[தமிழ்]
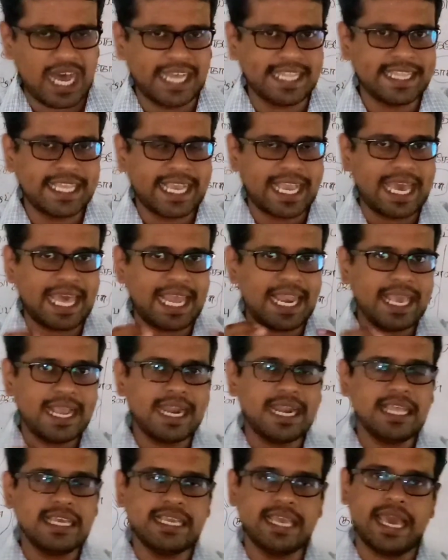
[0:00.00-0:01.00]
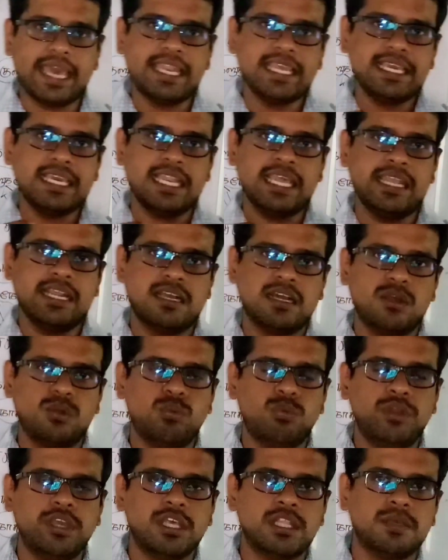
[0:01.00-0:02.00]
அந்த கலங்களுக்கு அருகில்
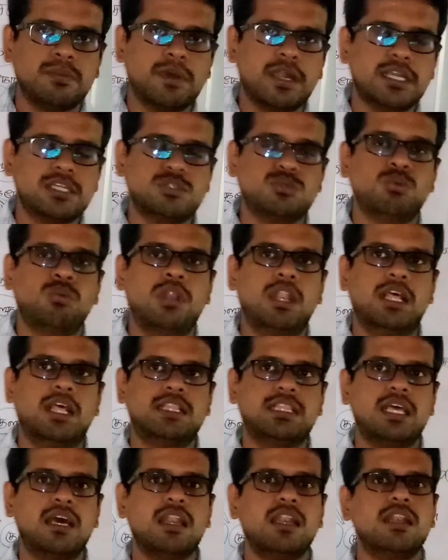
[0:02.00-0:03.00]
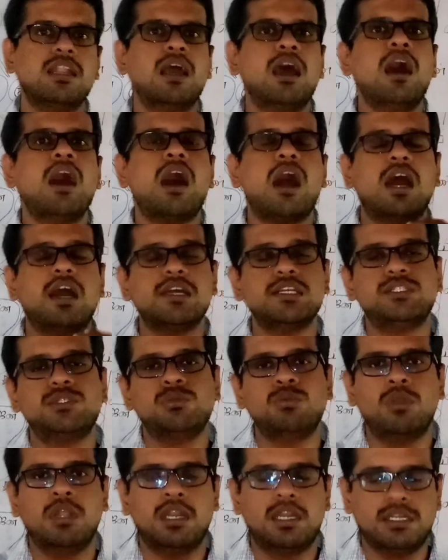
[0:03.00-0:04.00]
இருக்கக்கூடியதுமான சூழலை தான்
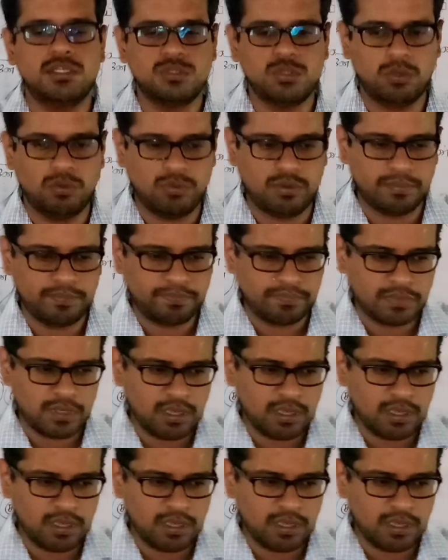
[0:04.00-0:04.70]
அகச்சூழல் என்று சொல்லுவோம்